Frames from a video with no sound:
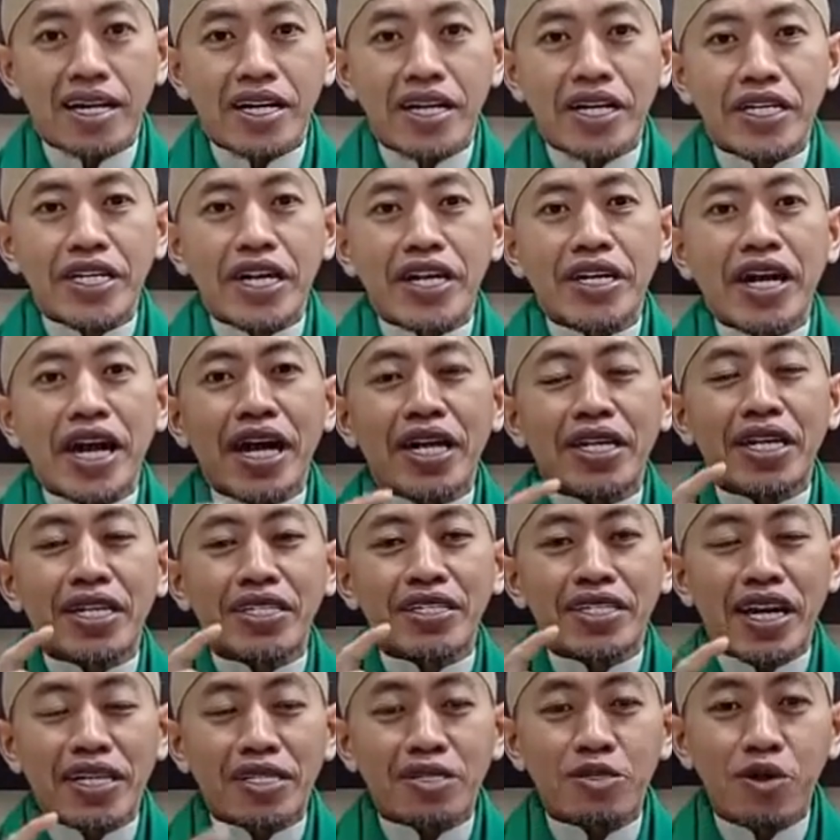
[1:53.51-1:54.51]
Dan ada
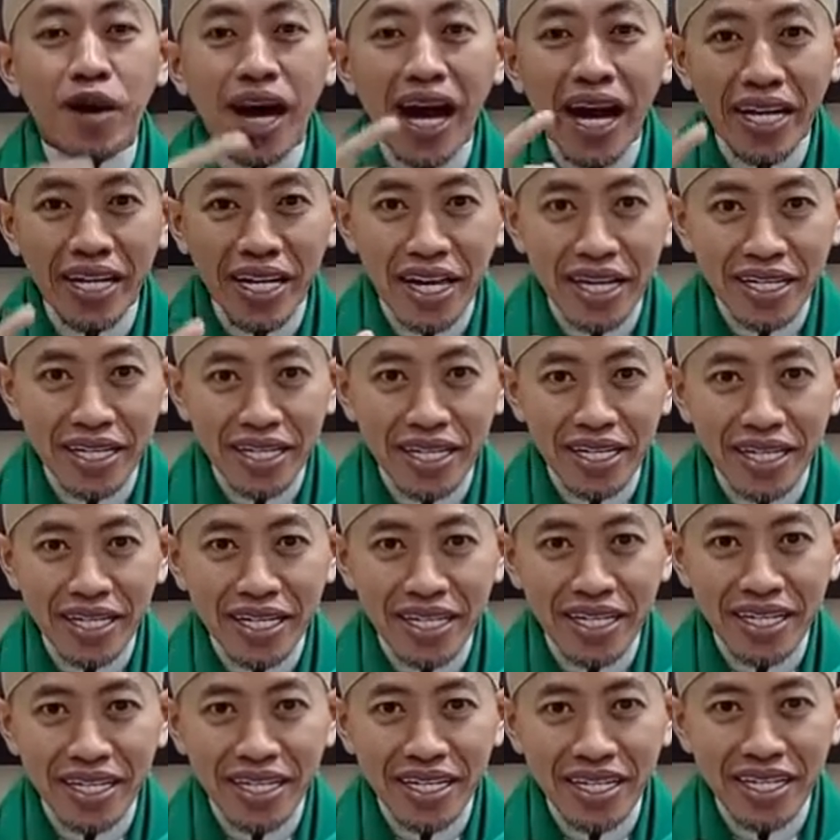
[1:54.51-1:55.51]
satu ayat
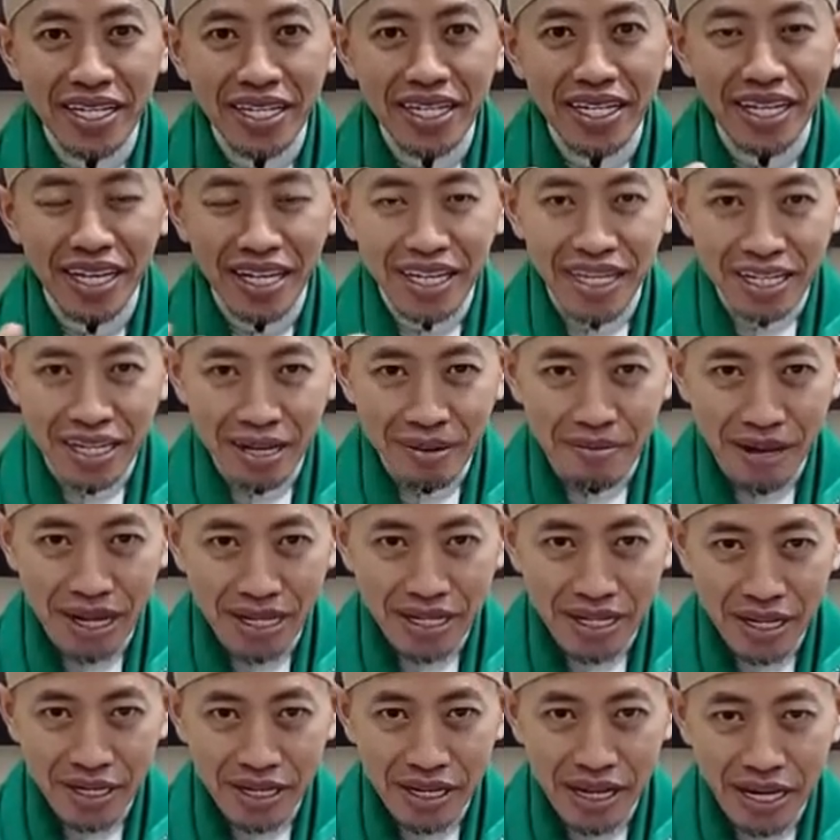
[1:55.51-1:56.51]
yang kita
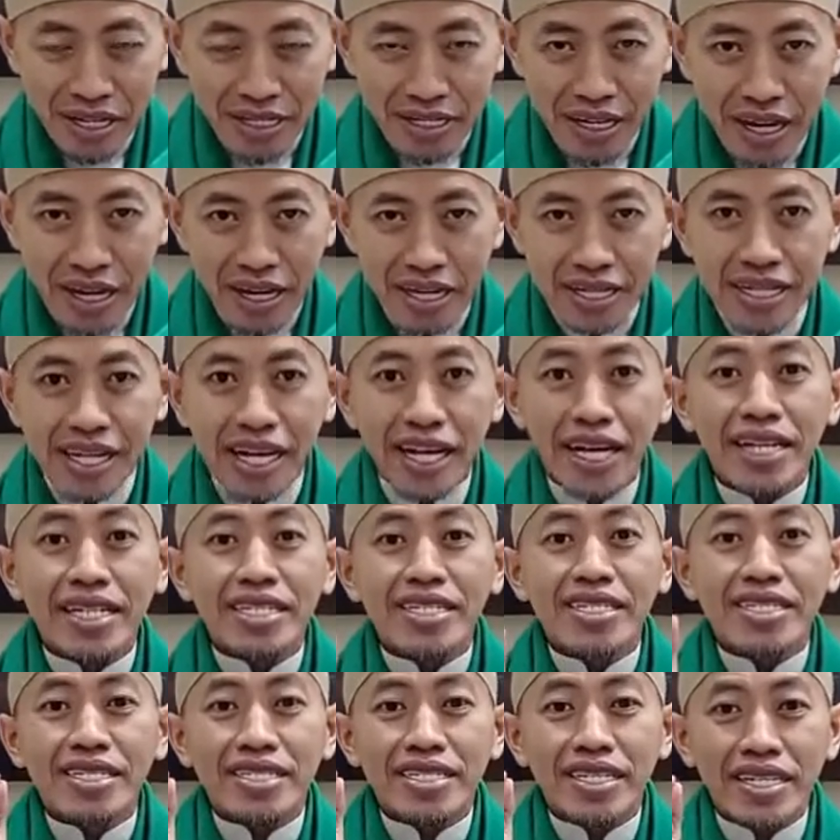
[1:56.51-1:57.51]
baca diantaranya
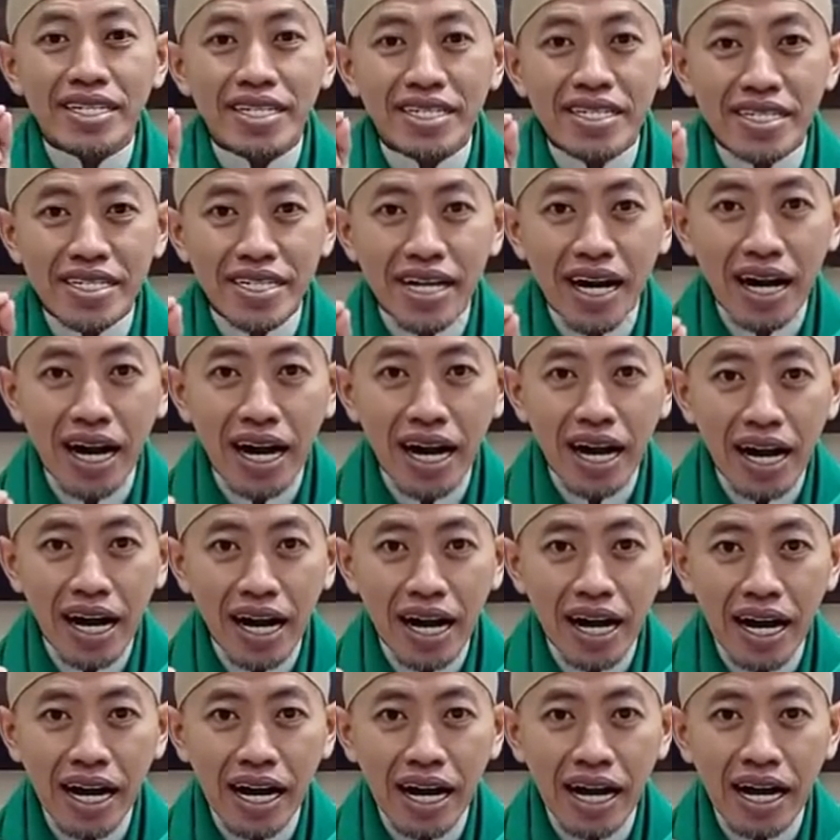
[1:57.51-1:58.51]

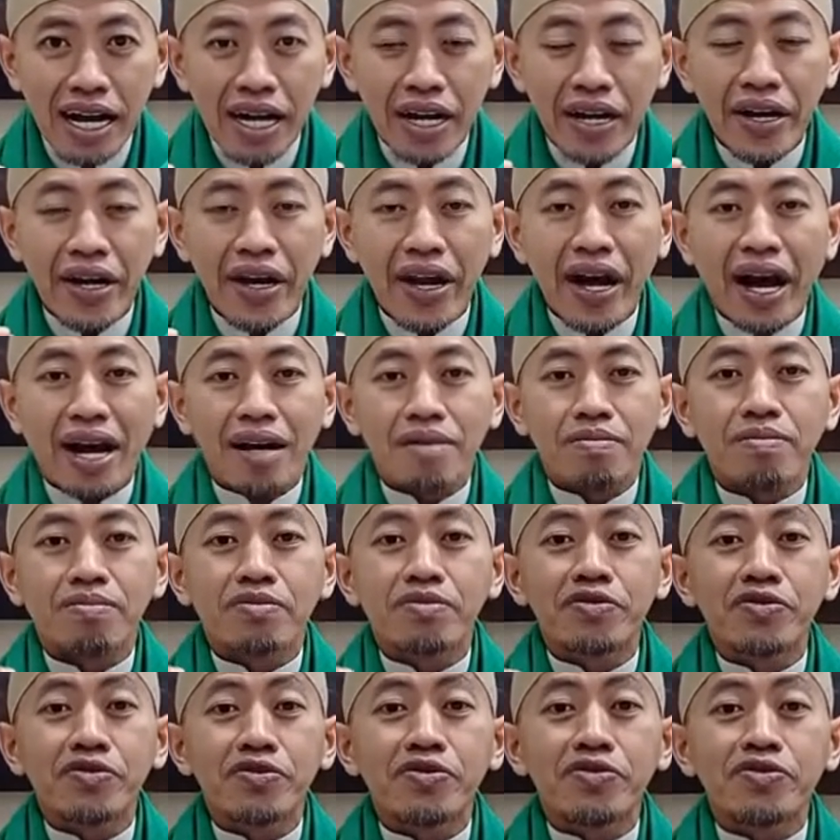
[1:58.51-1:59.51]
Iyaka
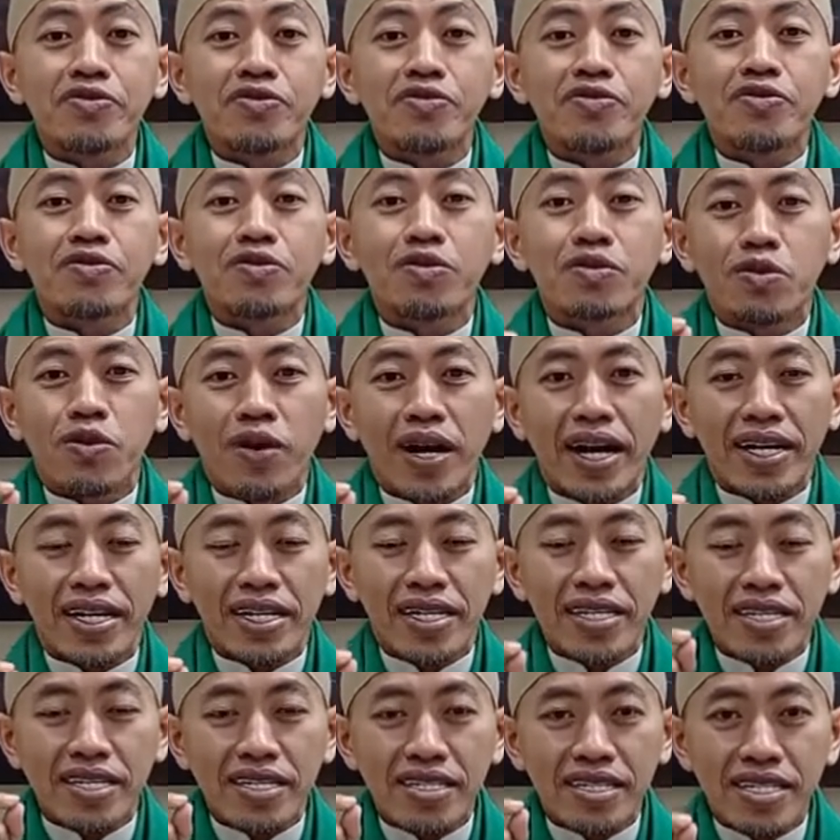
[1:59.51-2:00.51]
na'budu wa
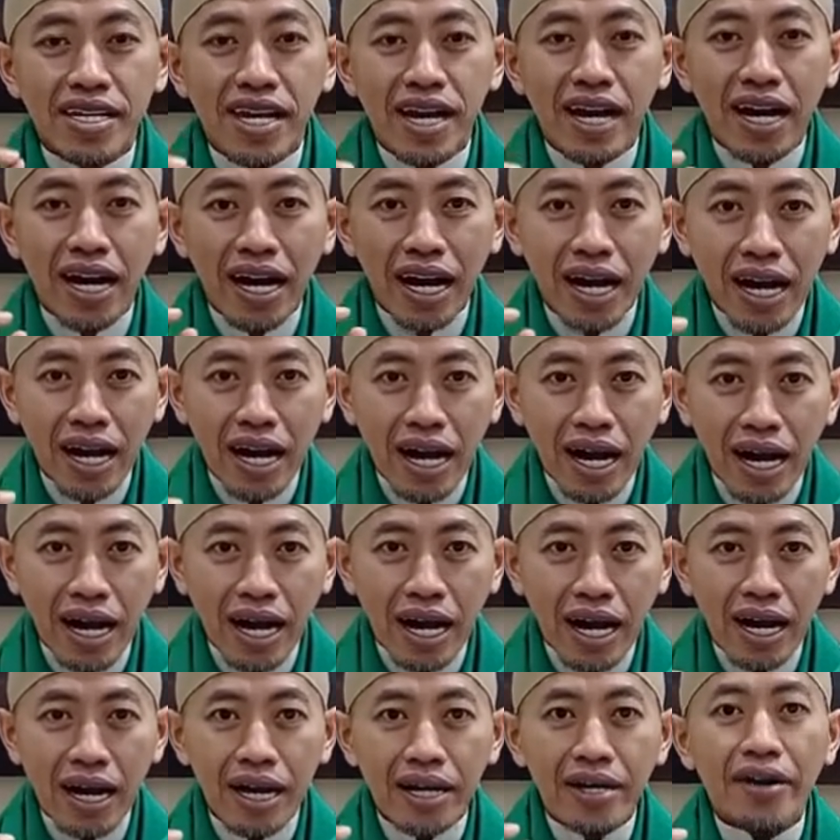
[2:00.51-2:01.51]
iyaka
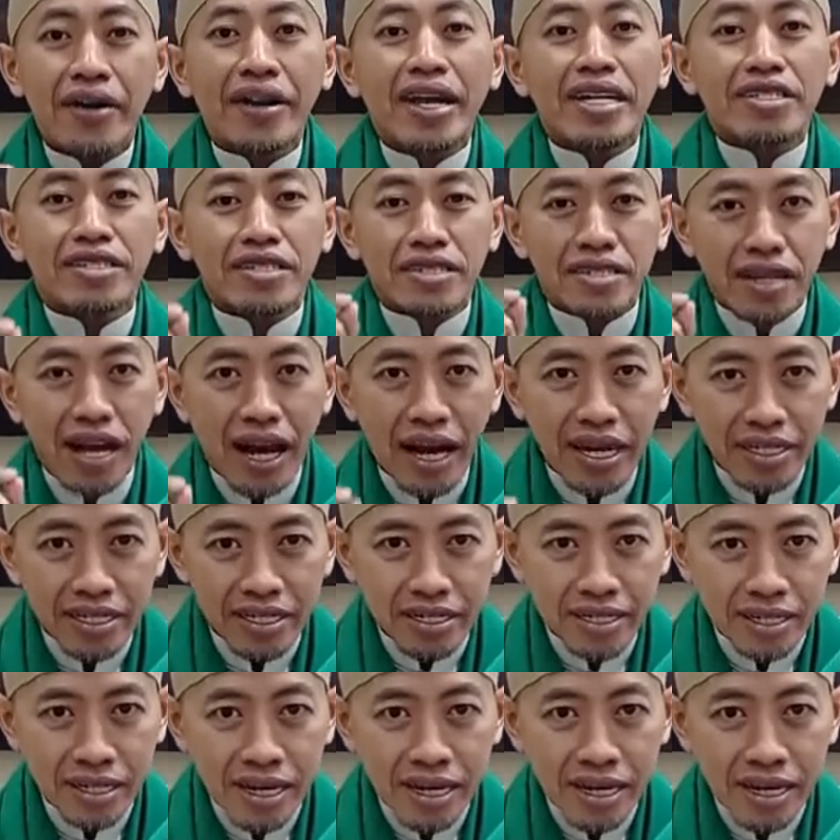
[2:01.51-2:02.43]
nasta'in.